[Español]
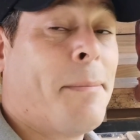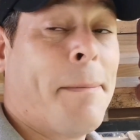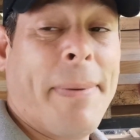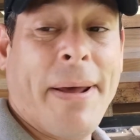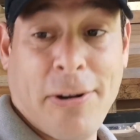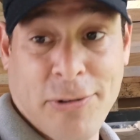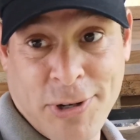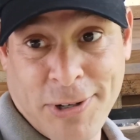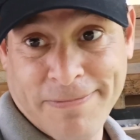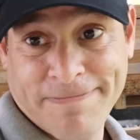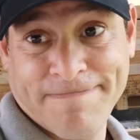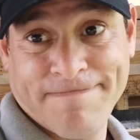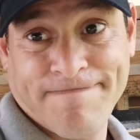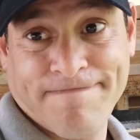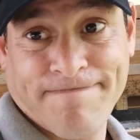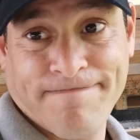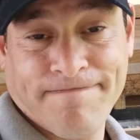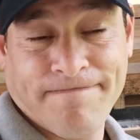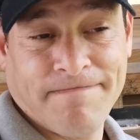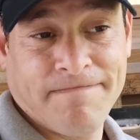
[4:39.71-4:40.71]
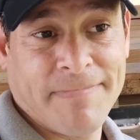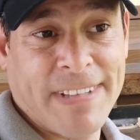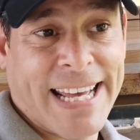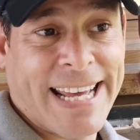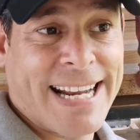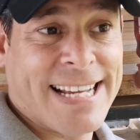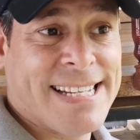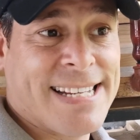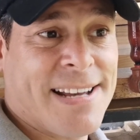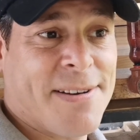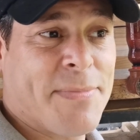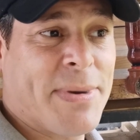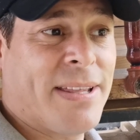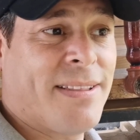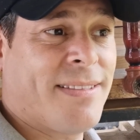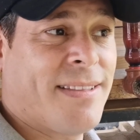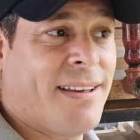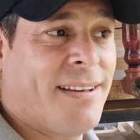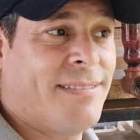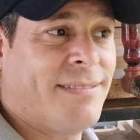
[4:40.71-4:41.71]
Pero no,
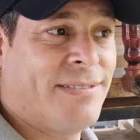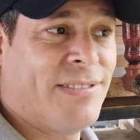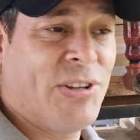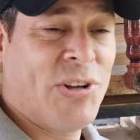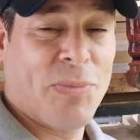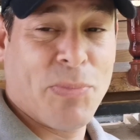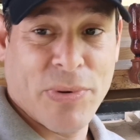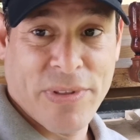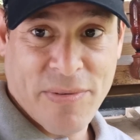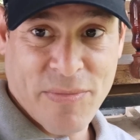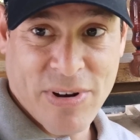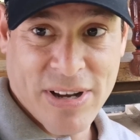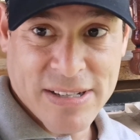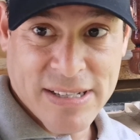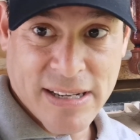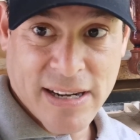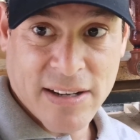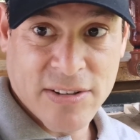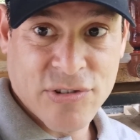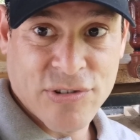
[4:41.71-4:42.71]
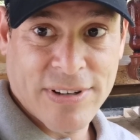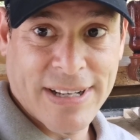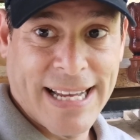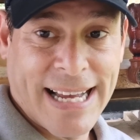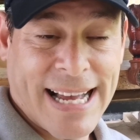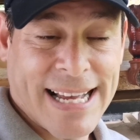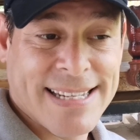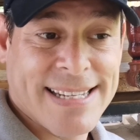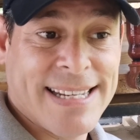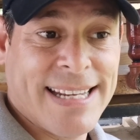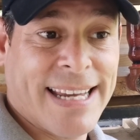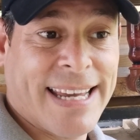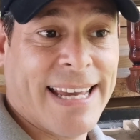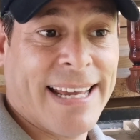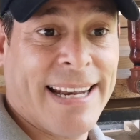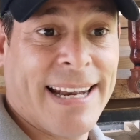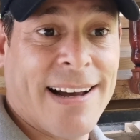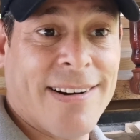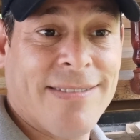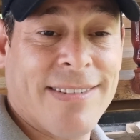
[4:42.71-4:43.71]
desgraciadamente no podemos hacer eso. Así
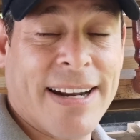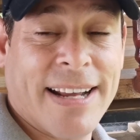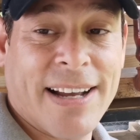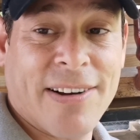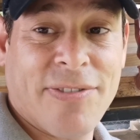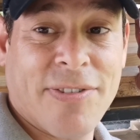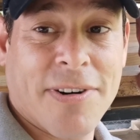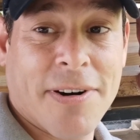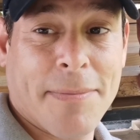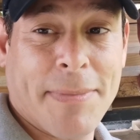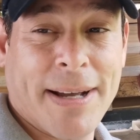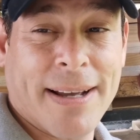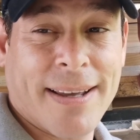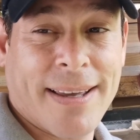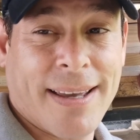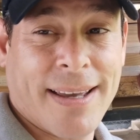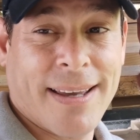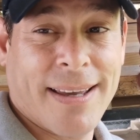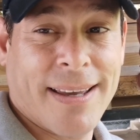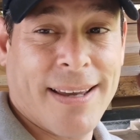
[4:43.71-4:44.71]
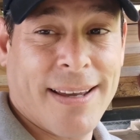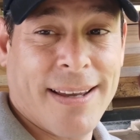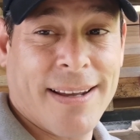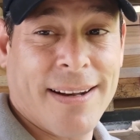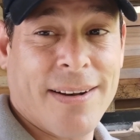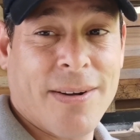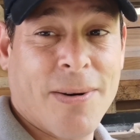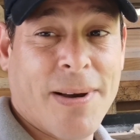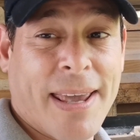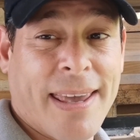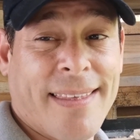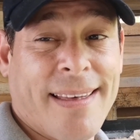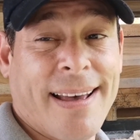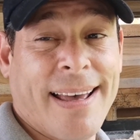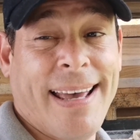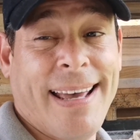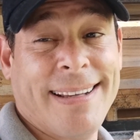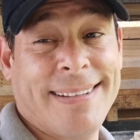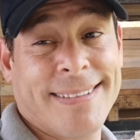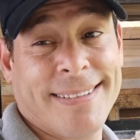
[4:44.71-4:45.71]
que la única forma que nos queda
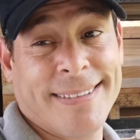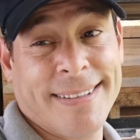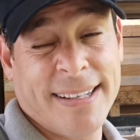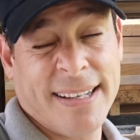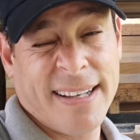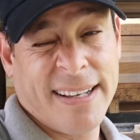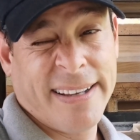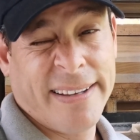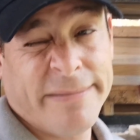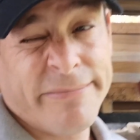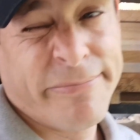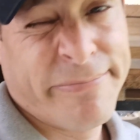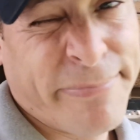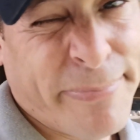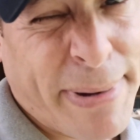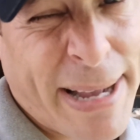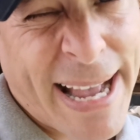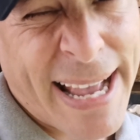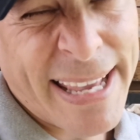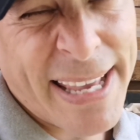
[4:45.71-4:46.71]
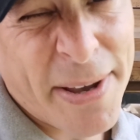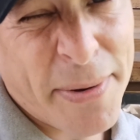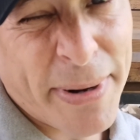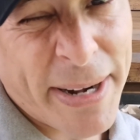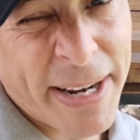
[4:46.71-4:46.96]
es vaya